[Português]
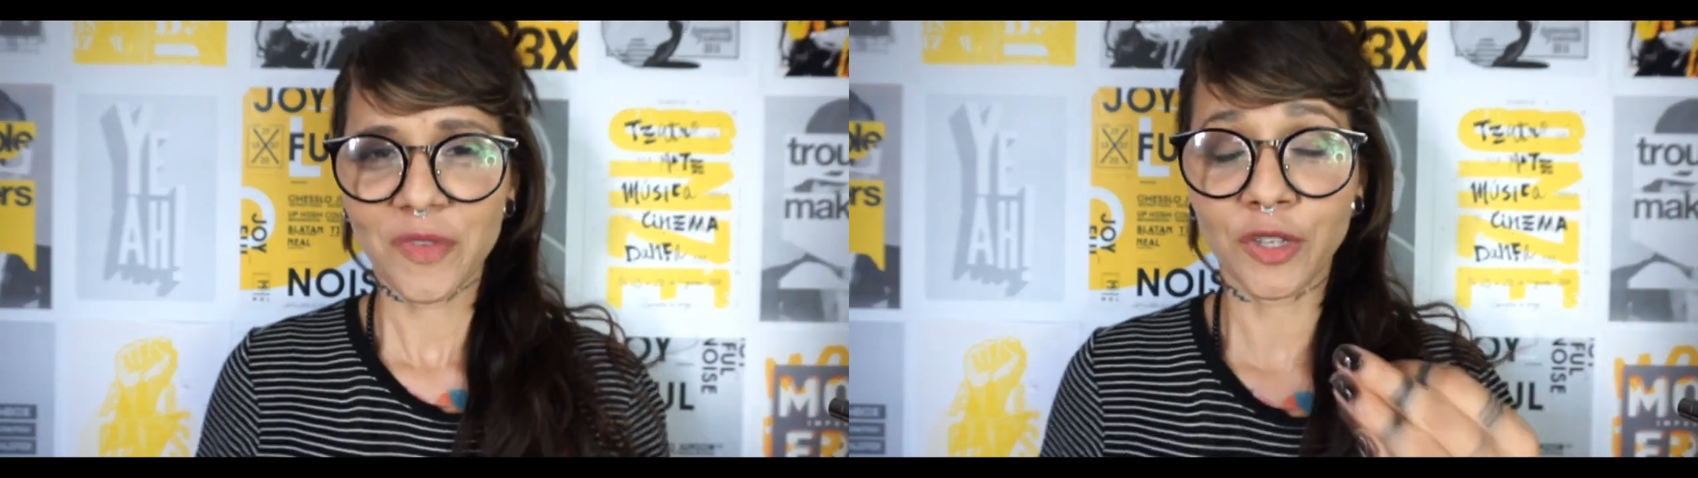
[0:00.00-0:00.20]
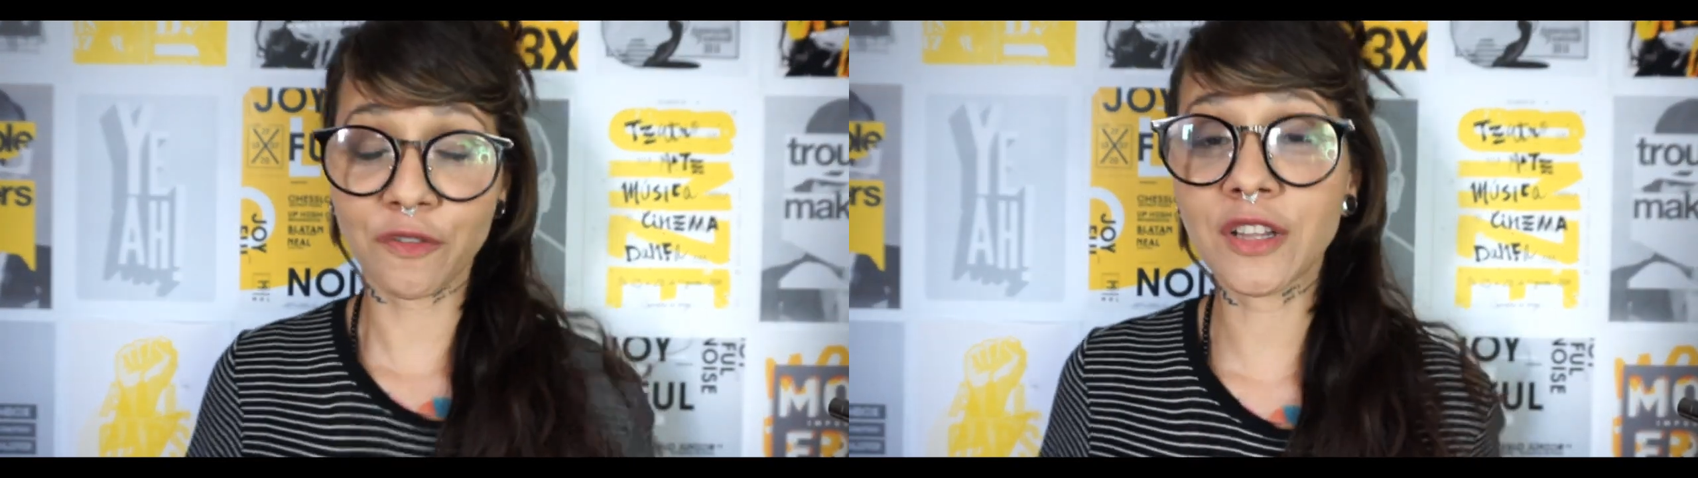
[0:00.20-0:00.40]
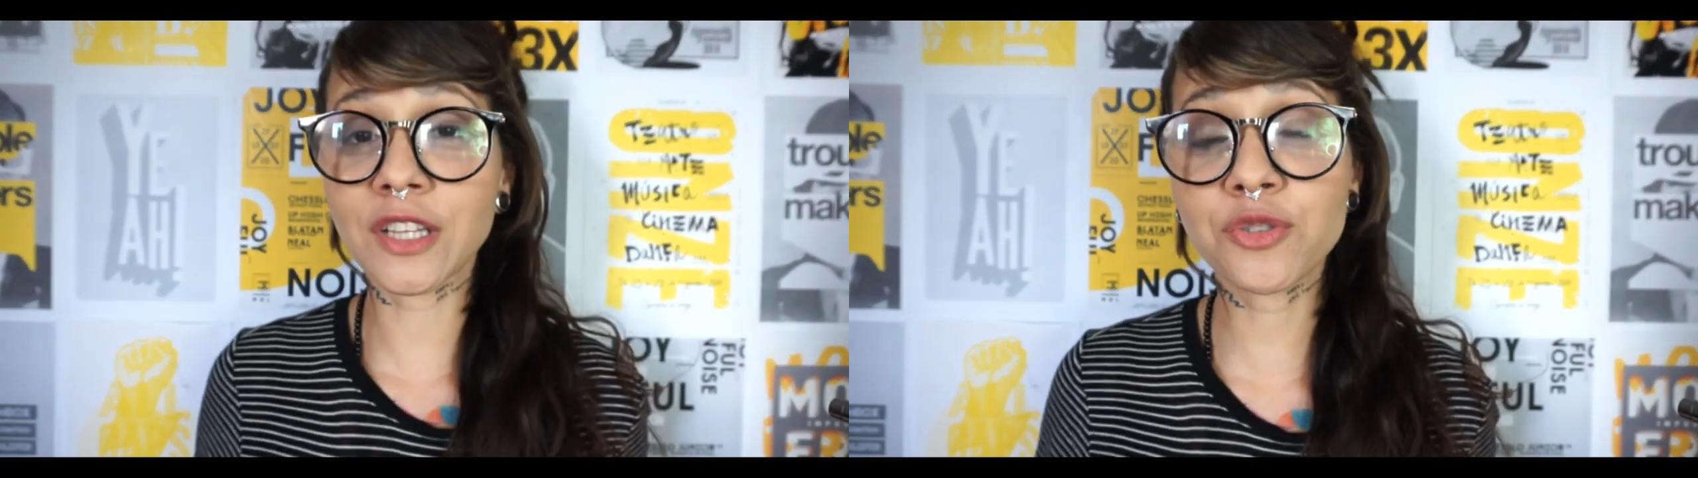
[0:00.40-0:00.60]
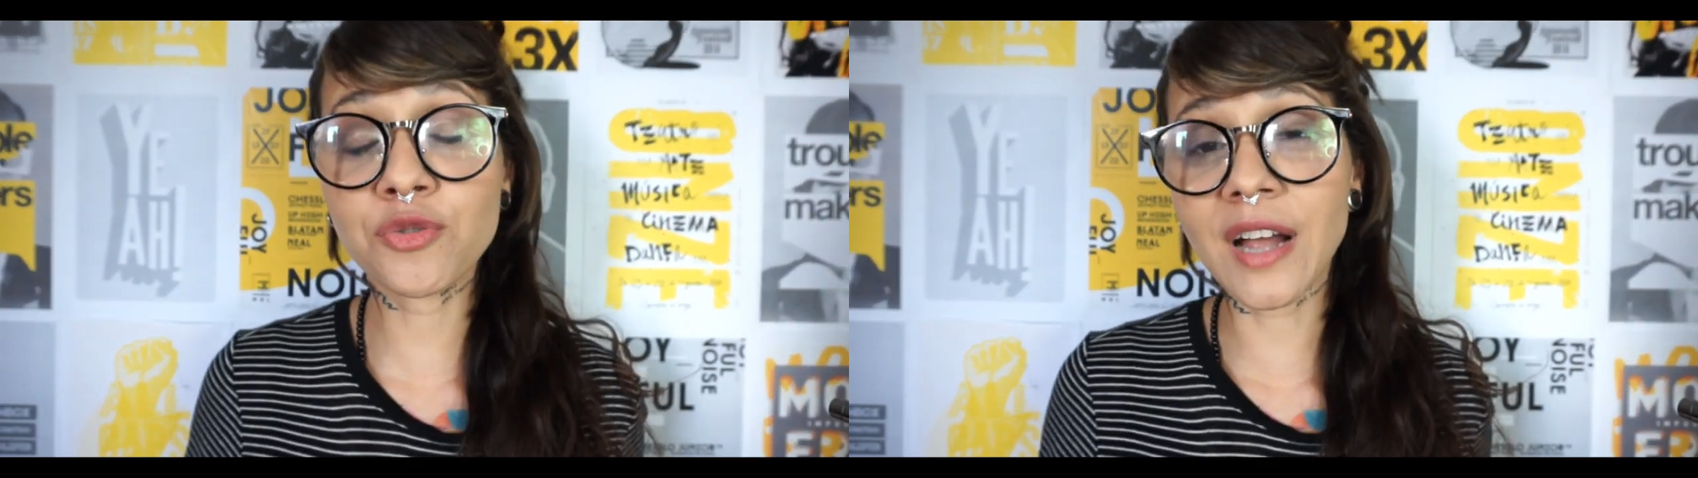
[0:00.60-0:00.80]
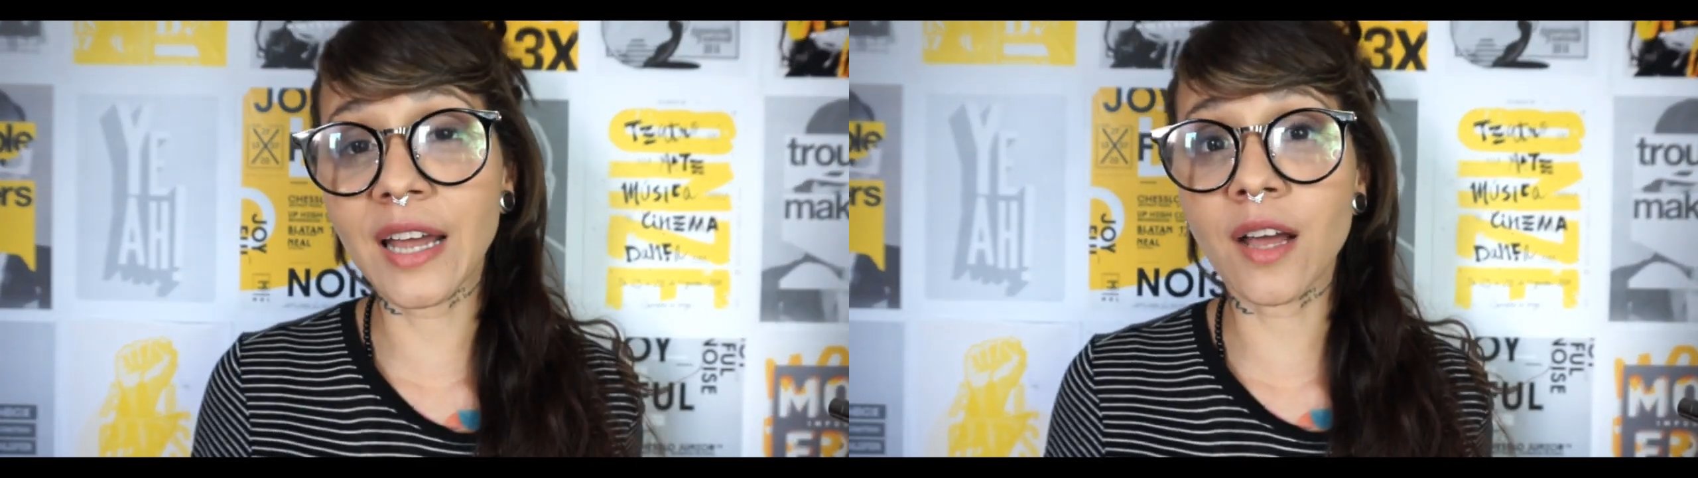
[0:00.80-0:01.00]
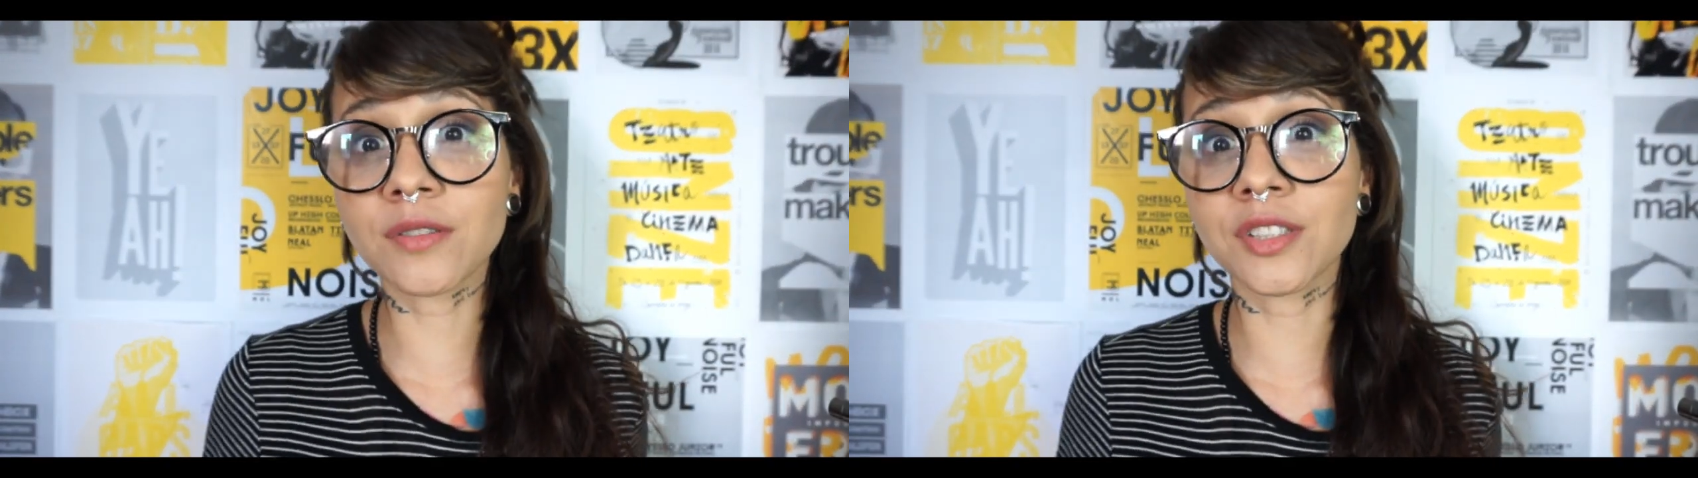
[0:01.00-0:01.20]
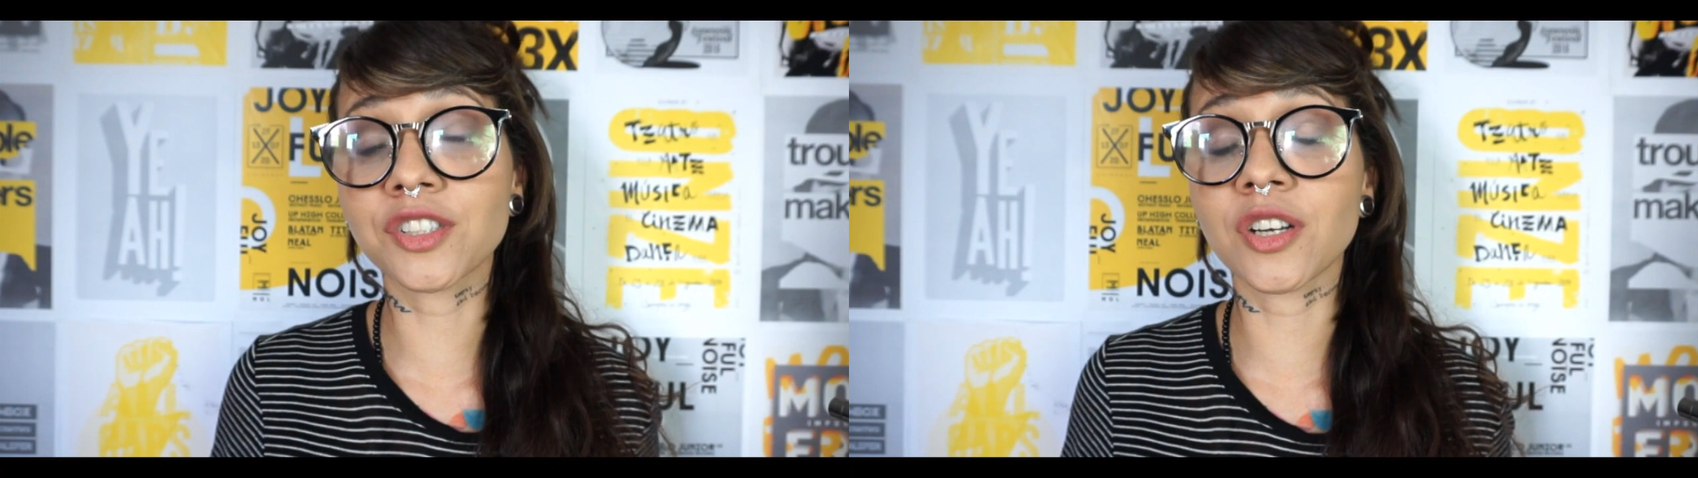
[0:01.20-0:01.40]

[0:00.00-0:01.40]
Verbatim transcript: Eu tô falando de um canal que se